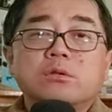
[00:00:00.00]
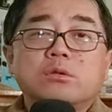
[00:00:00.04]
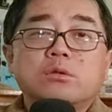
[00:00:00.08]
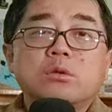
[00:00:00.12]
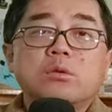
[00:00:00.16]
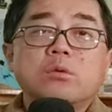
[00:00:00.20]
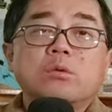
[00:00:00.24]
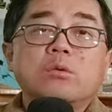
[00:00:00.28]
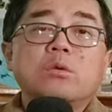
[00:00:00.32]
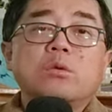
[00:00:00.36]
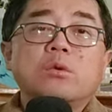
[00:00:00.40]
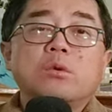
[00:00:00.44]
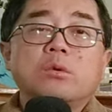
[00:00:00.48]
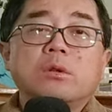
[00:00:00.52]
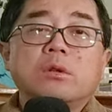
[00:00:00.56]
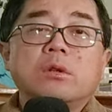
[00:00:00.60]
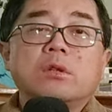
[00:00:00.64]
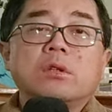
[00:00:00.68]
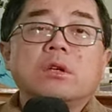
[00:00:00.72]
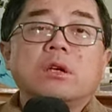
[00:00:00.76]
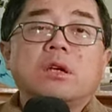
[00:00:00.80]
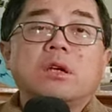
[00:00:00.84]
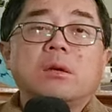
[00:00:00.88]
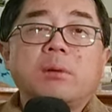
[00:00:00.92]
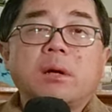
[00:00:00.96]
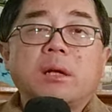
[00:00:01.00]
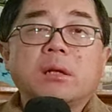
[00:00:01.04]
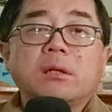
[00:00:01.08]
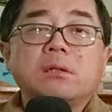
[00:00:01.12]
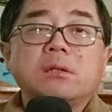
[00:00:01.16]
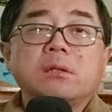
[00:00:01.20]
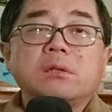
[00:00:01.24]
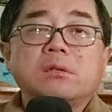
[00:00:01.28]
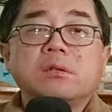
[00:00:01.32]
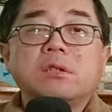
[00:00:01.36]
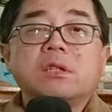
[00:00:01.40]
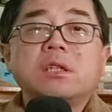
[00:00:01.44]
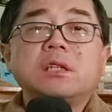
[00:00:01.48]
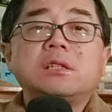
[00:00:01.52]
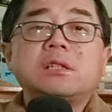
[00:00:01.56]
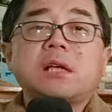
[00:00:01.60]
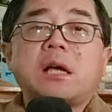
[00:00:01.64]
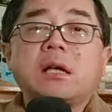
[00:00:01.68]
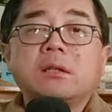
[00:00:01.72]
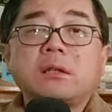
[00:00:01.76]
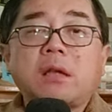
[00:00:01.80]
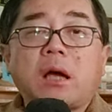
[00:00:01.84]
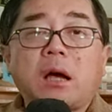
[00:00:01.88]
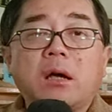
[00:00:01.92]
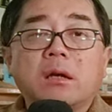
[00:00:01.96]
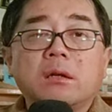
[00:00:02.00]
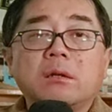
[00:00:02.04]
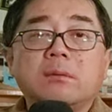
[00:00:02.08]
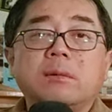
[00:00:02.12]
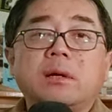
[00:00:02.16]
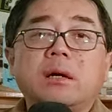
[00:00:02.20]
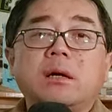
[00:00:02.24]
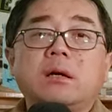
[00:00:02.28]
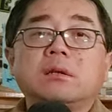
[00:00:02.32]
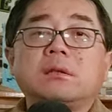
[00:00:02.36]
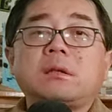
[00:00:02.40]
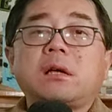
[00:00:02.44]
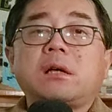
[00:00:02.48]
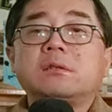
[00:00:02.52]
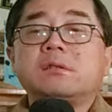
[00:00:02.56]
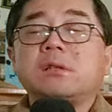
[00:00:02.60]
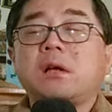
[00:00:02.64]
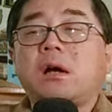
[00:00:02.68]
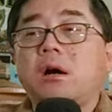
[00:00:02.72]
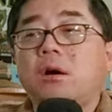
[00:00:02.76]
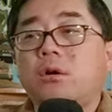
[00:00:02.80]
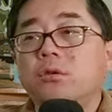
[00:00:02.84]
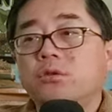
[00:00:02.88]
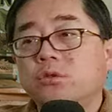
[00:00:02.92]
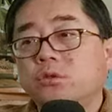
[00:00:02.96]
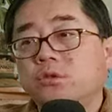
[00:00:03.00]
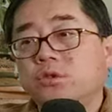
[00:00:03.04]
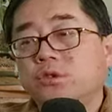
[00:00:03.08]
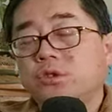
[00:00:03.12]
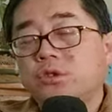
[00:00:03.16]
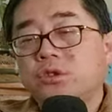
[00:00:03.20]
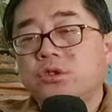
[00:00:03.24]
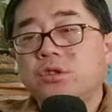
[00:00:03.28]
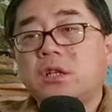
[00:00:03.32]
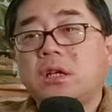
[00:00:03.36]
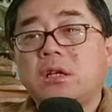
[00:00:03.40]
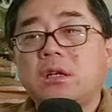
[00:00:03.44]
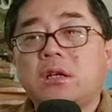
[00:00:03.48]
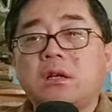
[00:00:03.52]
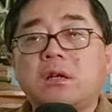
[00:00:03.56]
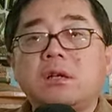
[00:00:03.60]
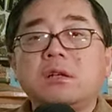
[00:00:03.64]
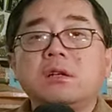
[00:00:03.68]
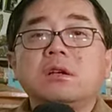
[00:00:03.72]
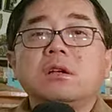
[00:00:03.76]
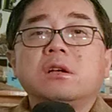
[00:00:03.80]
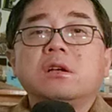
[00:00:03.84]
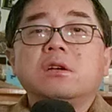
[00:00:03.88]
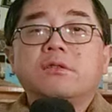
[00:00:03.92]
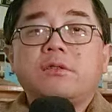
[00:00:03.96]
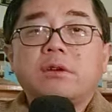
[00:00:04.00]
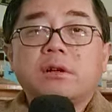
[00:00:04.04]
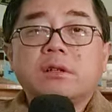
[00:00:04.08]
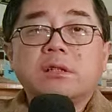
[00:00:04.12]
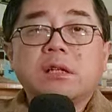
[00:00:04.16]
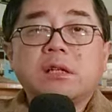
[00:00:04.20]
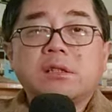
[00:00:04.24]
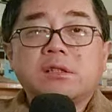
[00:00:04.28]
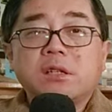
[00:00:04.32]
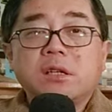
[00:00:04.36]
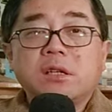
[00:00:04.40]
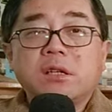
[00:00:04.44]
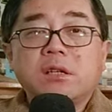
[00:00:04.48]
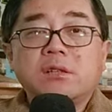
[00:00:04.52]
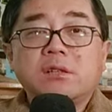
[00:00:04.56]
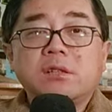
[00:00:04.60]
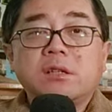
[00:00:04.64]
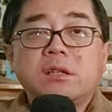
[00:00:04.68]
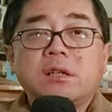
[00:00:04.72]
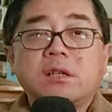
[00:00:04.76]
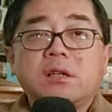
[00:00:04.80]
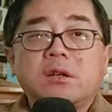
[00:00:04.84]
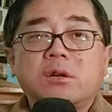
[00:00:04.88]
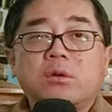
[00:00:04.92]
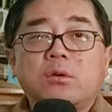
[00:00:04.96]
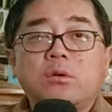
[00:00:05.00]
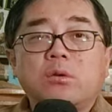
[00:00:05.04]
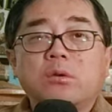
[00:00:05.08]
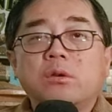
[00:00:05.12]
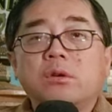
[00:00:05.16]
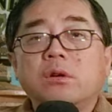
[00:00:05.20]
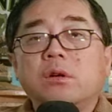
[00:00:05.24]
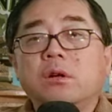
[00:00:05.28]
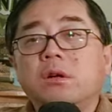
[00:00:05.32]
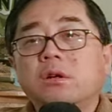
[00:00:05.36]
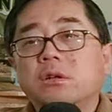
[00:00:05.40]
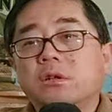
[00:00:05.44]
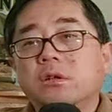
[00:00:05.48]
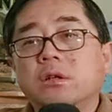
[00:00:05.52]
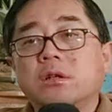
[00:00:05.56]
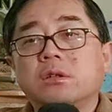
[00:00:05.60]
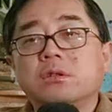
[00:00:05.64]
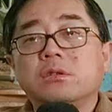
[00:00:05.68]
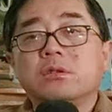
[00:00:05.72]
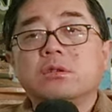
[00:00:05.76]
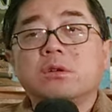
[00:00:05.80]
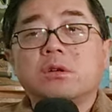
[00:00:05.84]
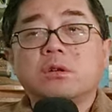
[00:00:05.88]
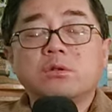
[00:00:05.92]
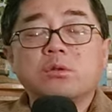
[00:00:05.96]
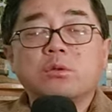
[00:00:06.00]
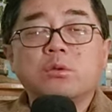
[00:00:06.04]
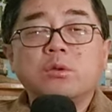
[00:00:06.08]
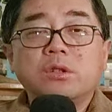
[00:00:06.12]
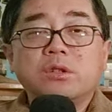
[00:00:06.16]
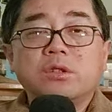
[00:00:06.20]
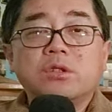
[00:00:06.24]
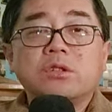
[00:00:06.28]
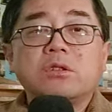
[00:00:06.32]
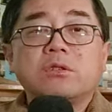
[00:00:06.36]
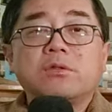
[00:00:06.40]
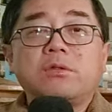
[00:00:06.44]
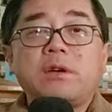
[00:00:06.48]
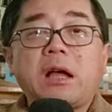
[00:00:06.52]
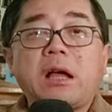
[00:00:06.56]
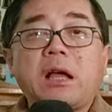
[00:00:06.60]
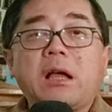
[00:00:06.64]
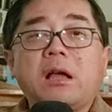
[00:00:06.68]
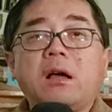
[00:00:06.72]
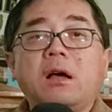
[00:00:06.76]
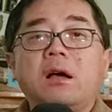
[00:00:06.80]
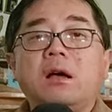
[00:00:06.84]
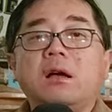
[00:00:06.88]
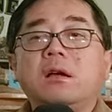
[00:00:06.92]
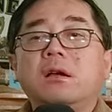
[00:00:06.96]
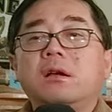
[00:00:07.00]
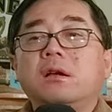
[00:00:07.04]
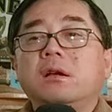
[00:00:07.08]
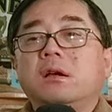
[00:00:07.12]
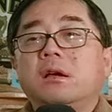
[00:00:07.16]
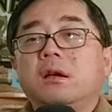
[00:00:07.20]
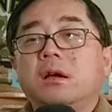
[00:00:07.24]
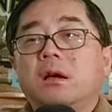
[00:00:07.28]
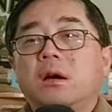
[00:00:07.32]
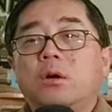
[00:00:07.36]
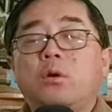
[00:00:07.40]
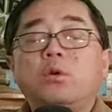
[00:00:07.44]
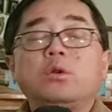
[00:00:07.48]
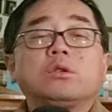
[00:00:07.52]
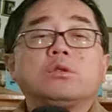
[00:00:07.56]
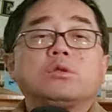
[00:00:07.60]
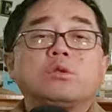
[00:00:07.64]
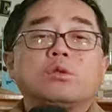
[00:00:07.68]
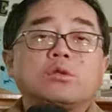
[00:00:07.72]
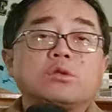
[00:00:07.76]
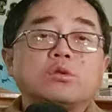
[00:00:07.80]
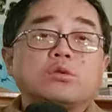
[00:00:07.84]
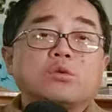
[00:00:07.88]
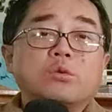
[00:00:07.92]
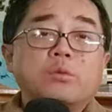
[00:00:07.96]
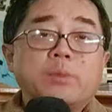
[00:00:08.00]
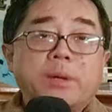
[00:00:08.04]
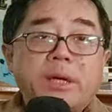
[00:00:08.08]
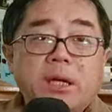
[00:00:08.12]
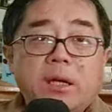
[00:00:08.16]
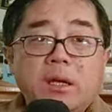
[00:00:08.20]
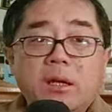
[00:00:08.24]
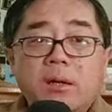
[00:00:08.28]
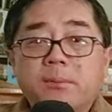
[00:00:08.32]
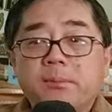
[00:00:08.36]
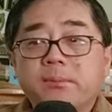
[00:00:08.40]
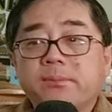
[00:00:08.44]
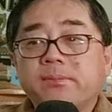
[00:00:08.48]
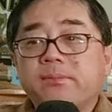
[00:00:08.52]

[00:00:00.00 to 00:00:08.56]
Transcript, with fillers: 中共，你可以把它叫做地产党了嘛？他早就吃上了房地产这这一口啊，很很容易吃的饭啊，或者说是毒品。